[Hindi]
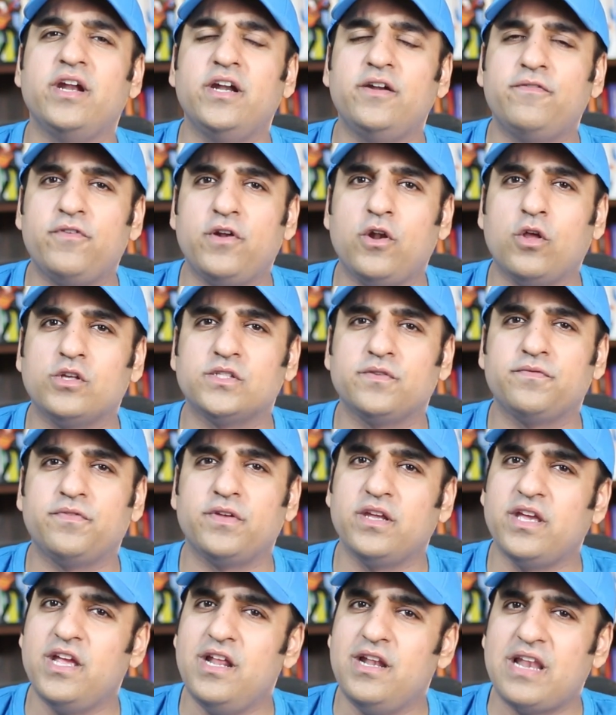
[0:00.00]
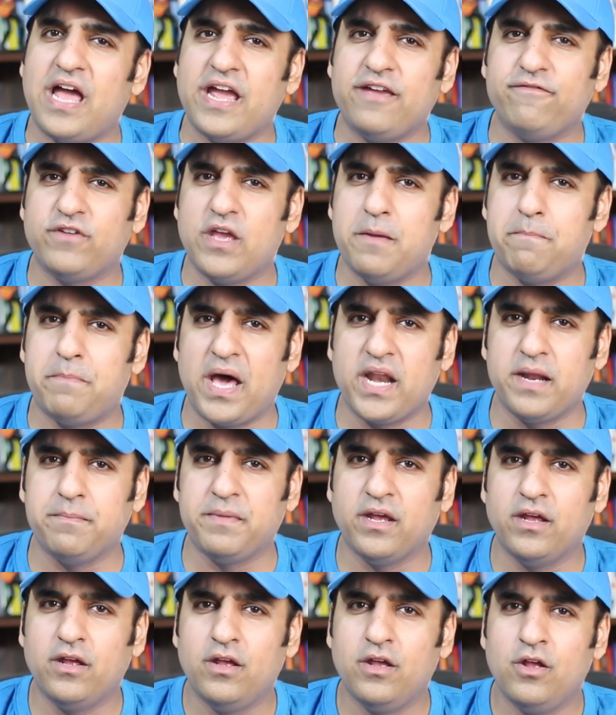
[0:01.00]
ग्रेट फिलोसफर की लाइफ के बारे
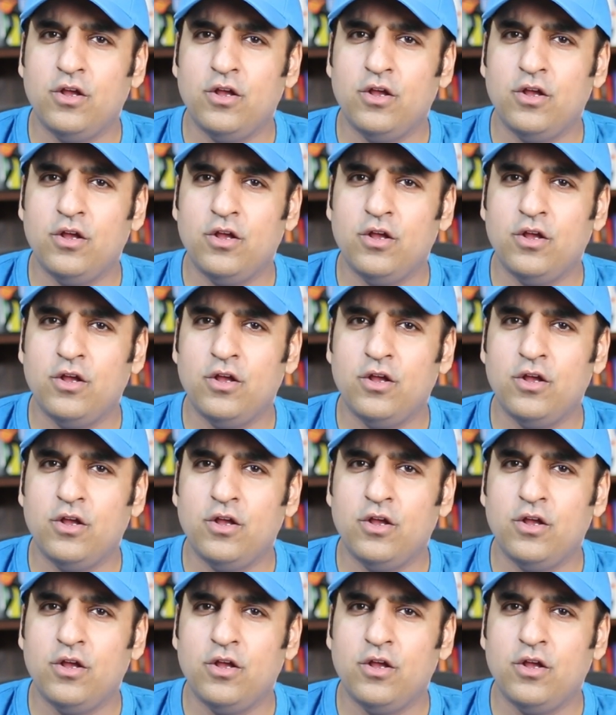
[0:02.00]
में